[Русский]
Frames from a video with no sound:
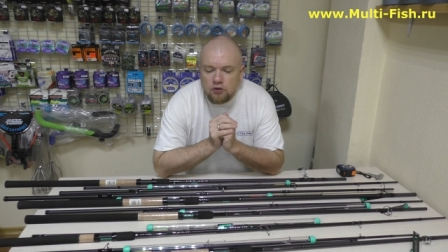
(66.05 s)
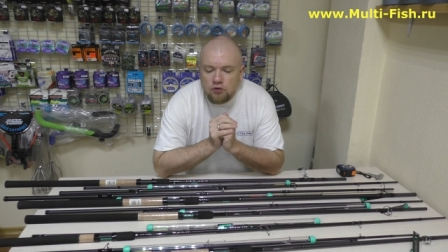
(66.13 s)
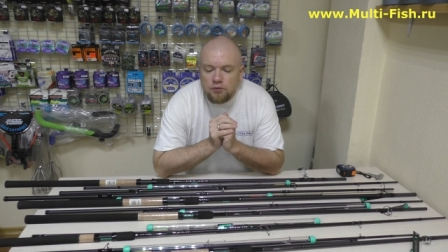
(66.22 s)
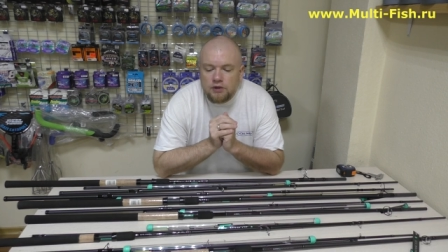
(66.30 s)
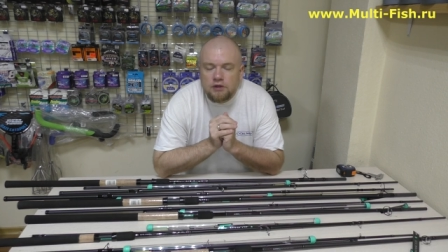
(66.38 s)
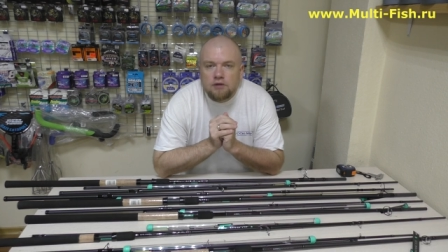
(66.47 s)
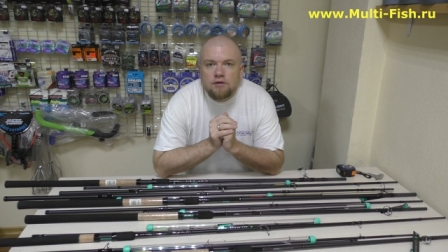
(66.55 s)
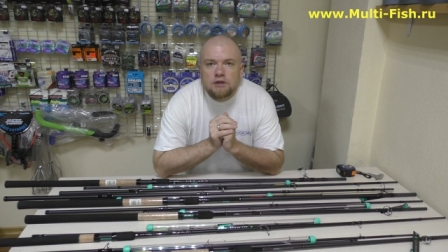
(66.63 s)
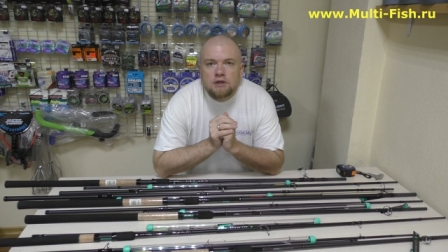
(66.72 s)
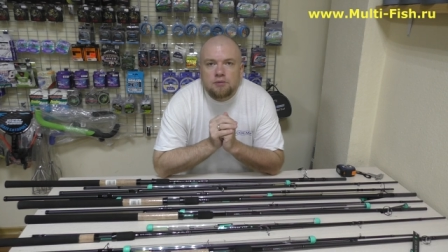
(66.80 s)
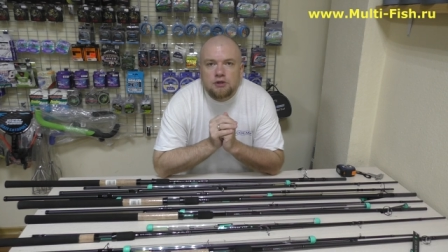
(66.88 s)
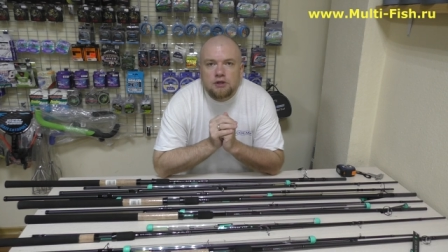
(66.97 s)
любые две
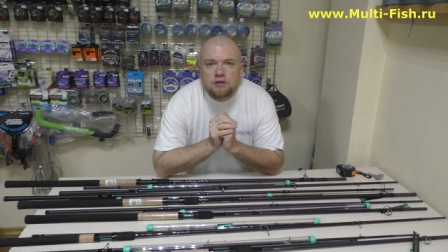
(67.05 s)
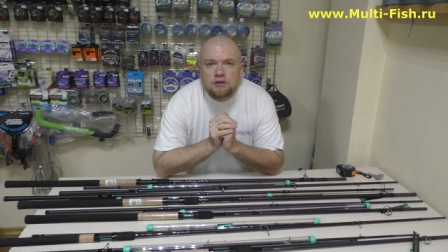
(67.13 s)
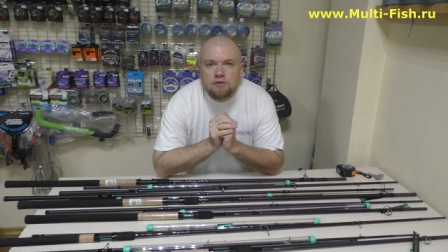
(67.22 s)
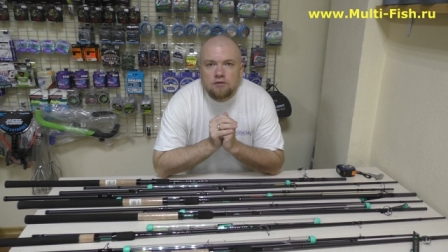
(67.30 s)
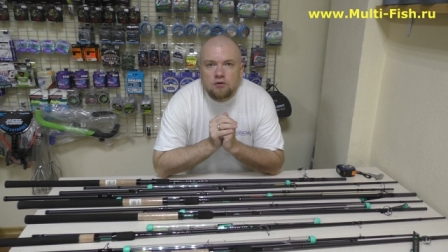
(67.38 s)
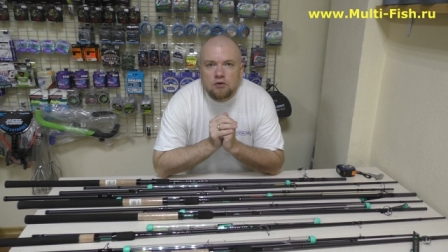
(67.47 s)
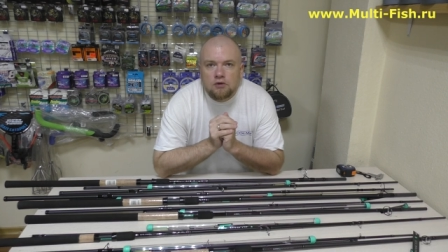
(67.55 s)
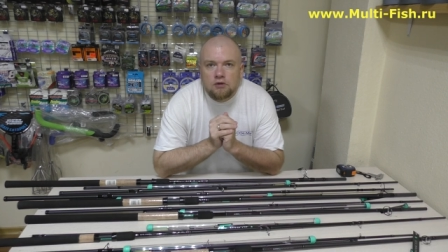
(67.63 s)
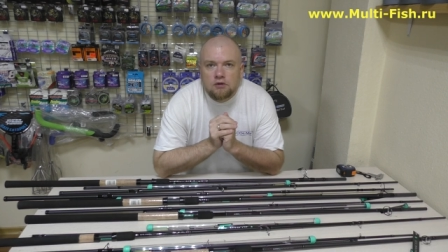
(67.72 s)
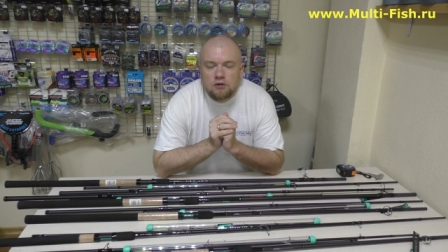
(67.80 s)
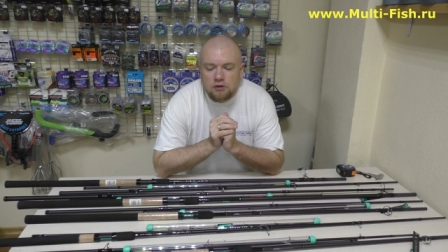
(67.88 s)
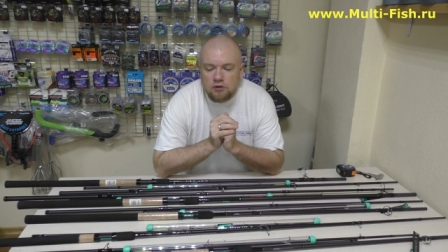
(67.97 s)
запчасти в год
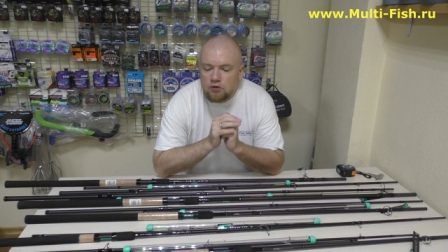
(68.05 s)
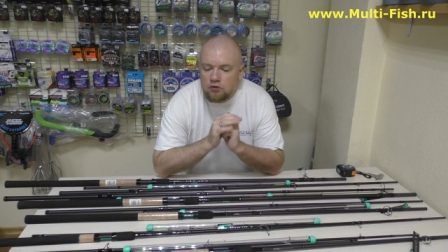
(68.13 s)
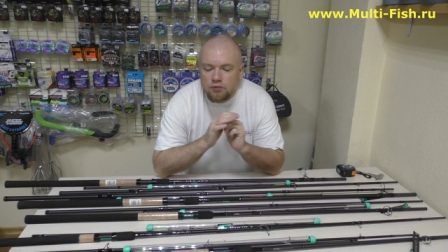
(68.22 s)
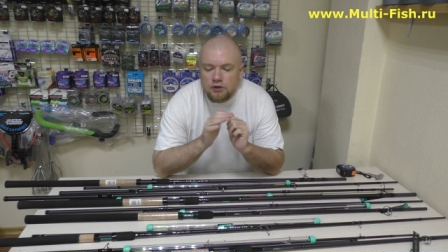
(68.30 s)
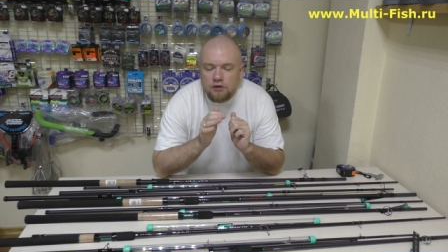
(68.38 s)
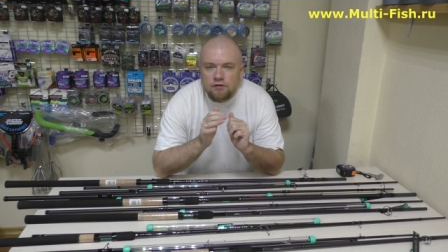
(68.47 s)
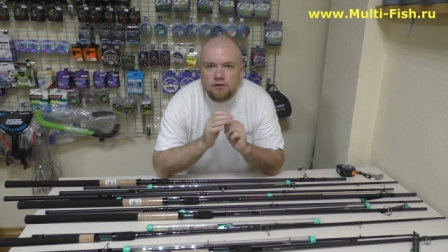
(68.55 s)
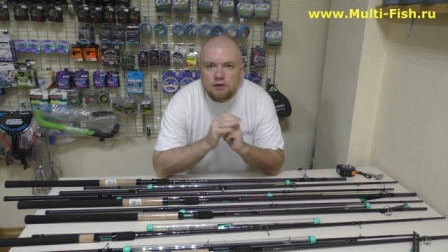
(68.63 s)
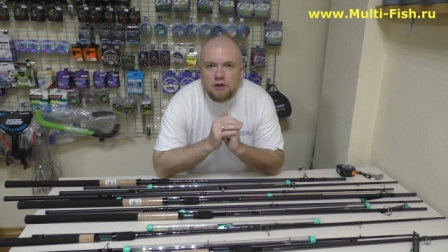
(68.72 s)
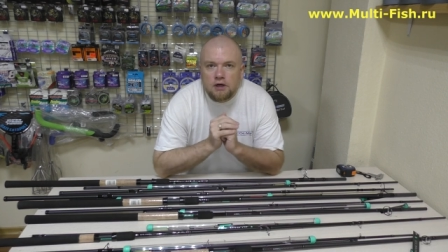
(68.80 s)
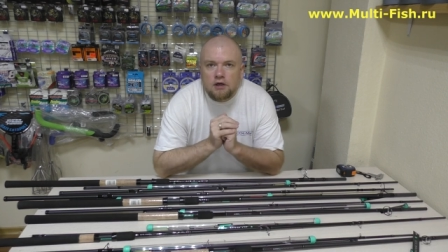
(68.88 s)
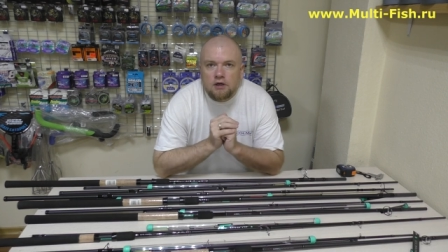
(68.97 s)
на любые
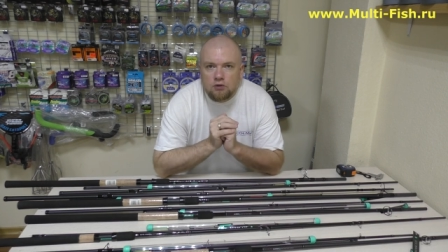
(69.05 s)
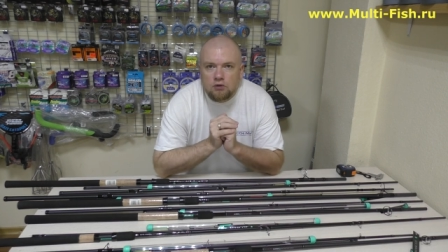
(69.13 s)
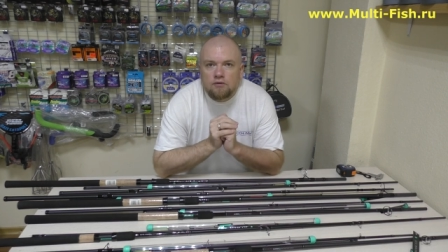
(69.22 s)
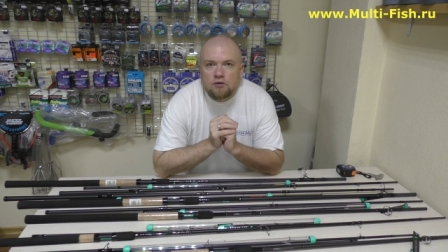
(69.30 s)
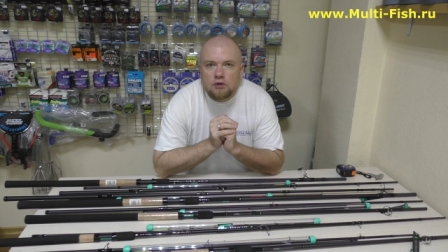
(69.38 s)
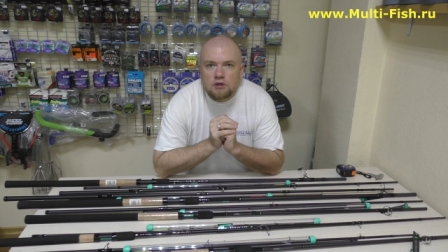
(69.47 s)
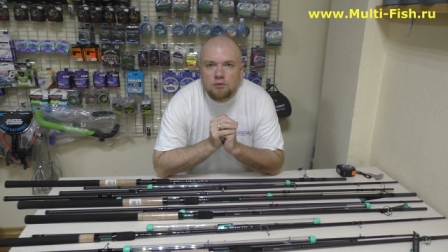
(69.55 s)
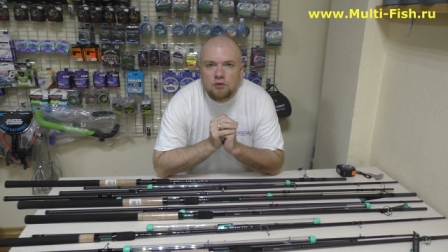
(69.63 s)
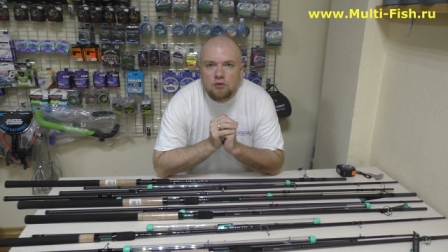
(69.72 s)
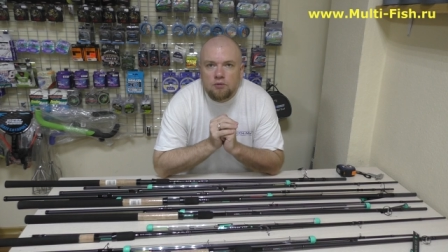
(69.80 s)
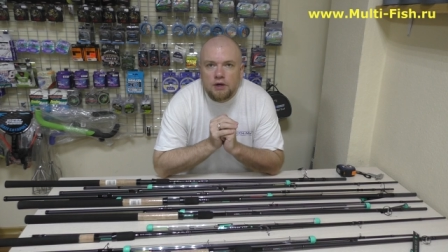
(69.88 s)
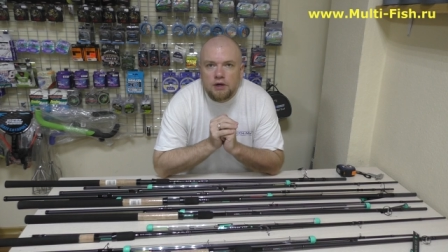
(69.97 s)
фидера, которого у нас
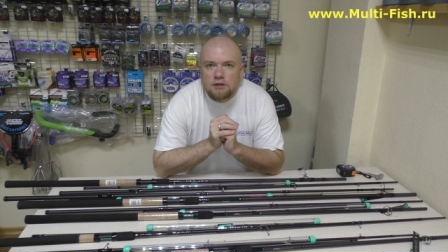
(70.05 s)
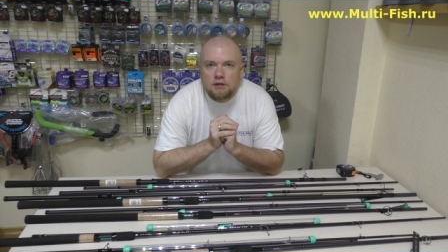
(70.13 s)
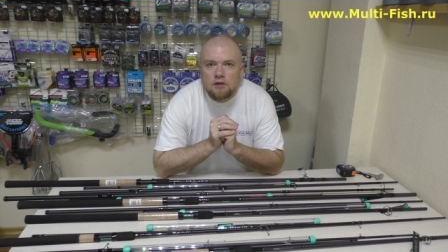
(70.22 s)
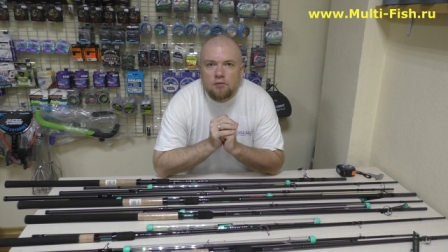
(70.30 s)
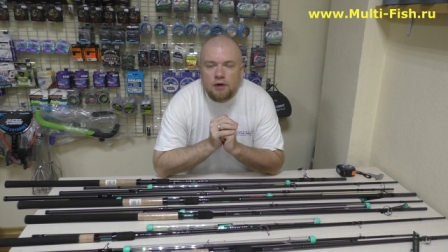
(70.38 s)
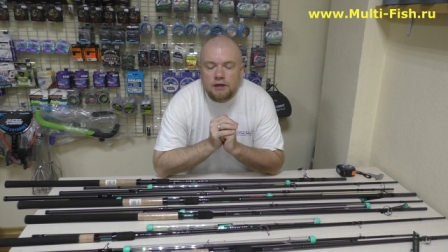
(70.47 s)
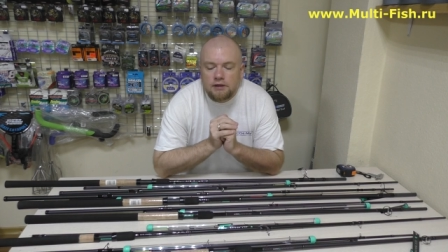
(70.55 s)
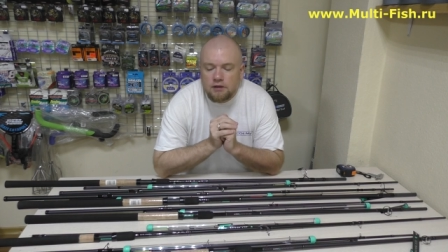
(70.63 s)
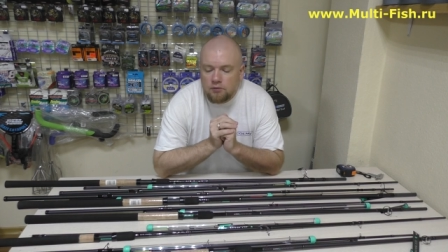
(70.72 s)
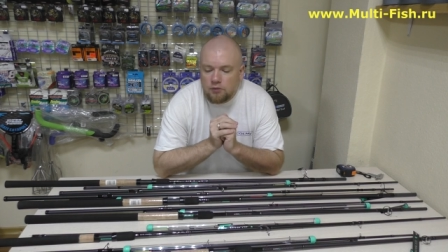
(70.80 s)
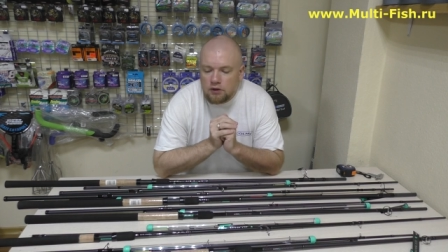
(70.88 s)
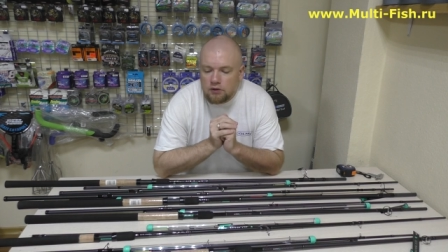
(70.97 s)
покупаете, или махи,
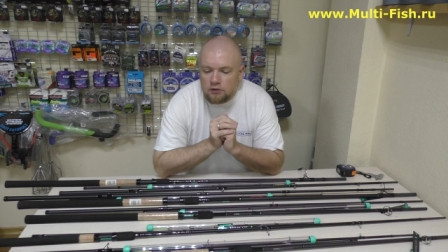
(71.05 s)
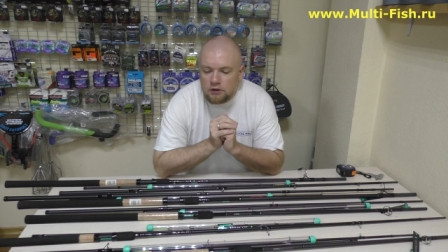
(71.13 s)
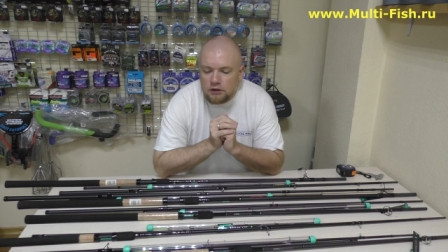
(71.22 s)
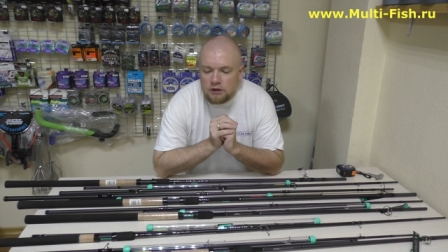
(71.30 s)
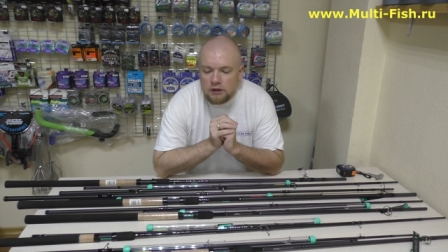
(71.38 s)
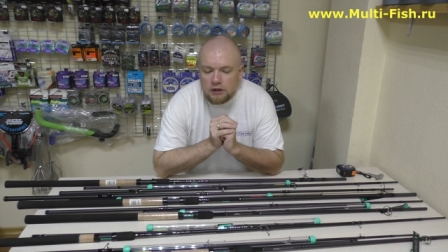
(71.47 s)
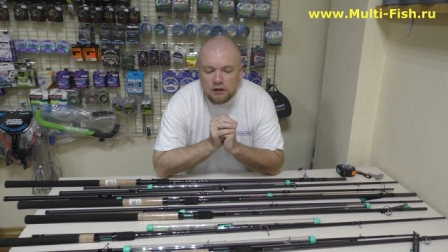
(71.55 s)
или баллонки.